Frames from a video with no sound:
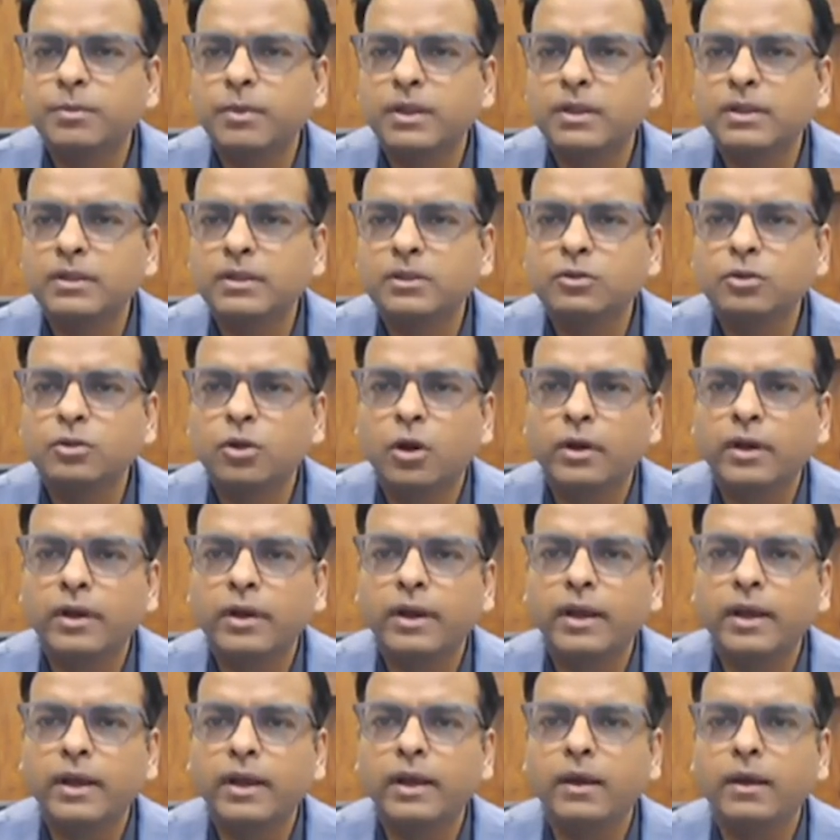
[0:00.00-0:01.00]
मंथ स्टॉक
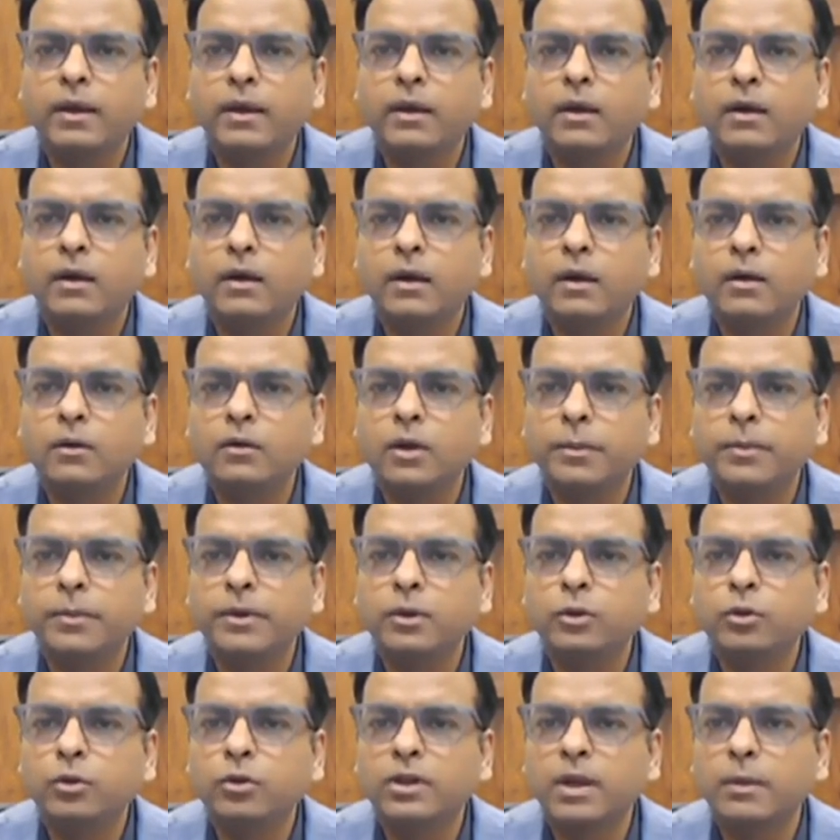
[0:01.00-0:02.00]
ने अपने
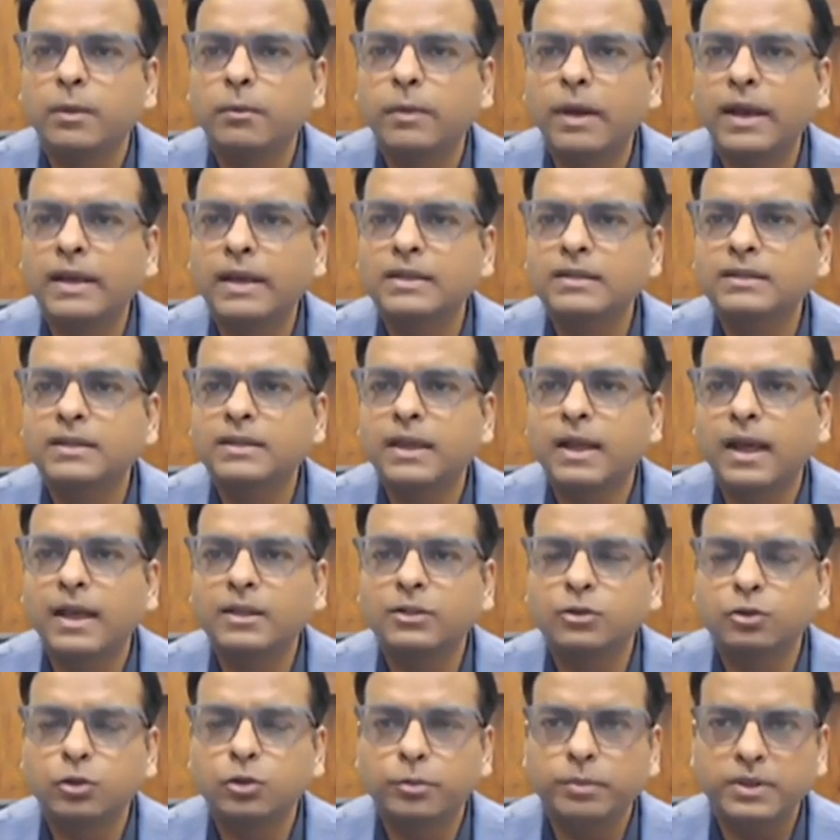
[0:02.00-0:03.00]
2022 के
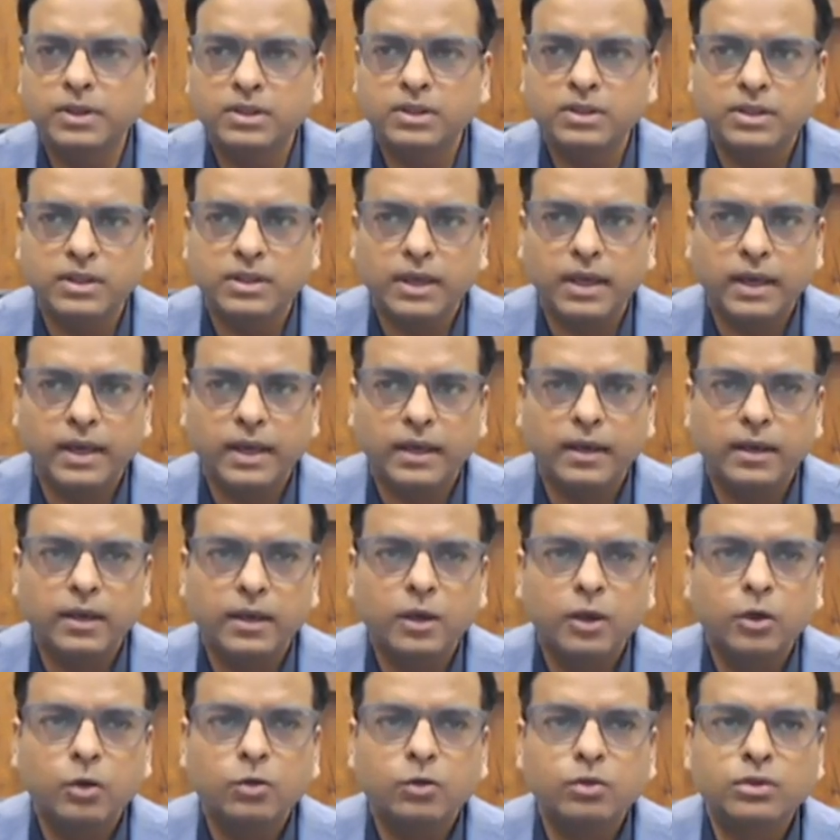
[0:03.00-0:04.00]
हाइस को ब्रीच किया है
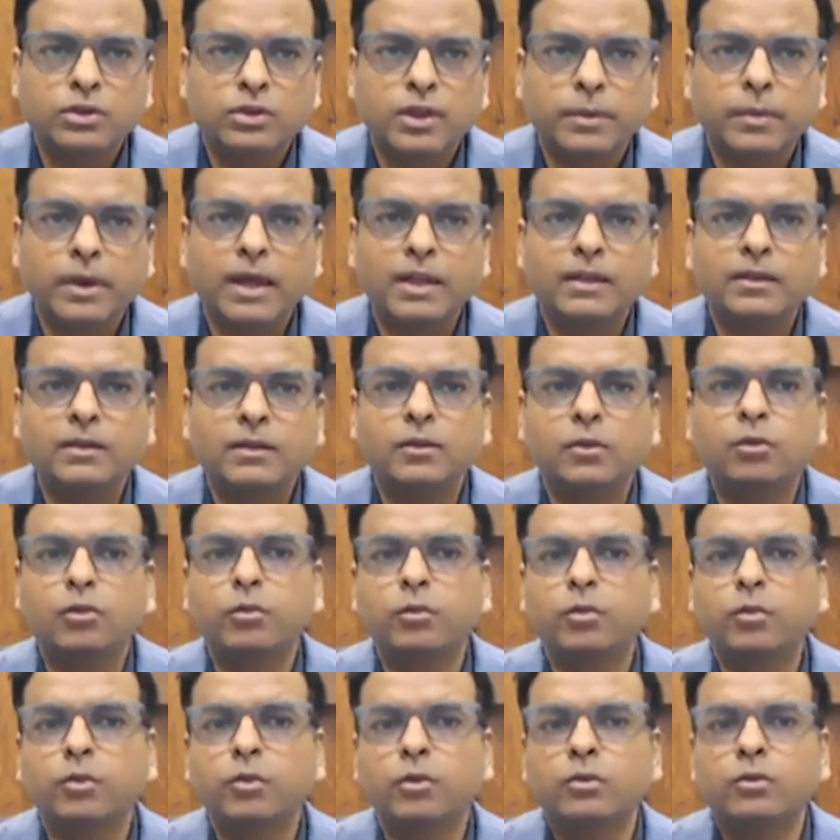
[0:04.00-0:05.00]
उसके बाद
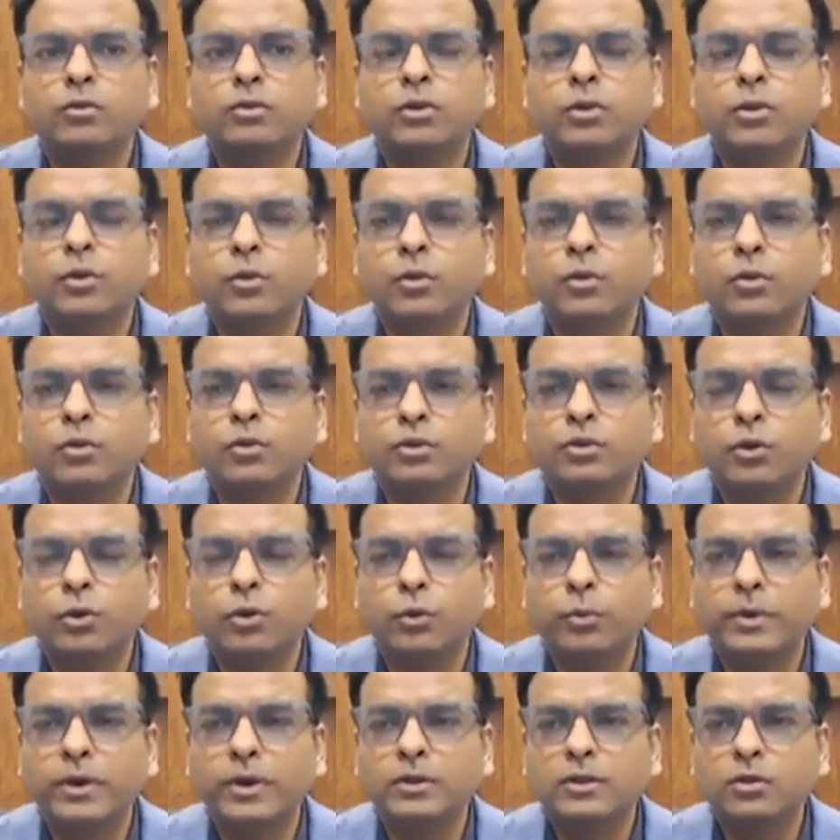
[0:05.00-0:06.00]
उसके उसके
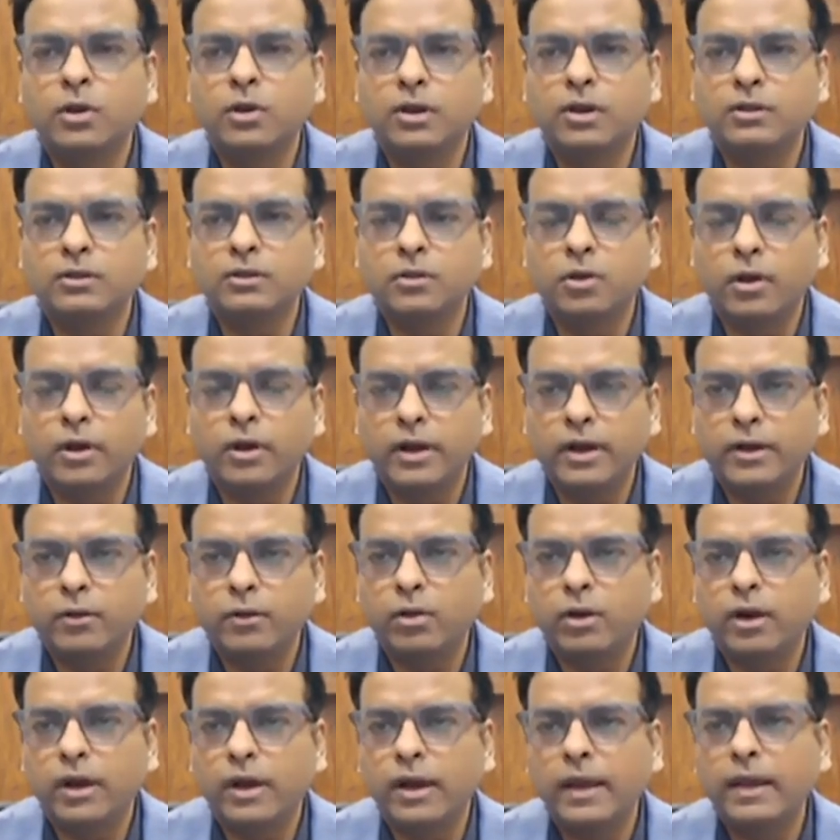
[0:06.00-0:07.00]
ऊपर स्टॉक कंसोलिडेट
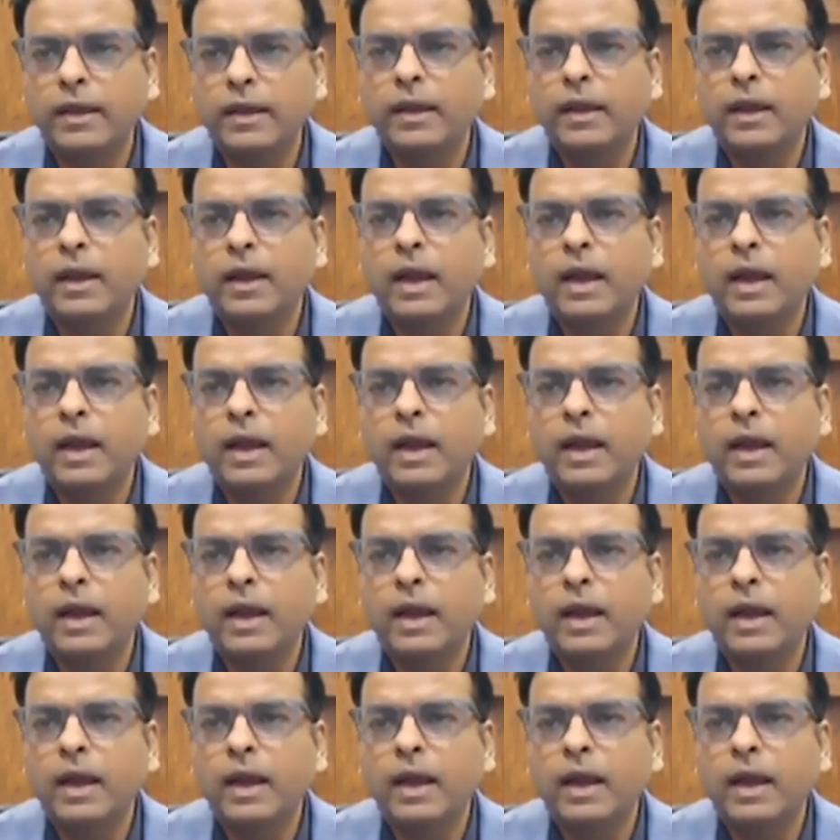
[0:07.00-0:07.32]
हो रहा है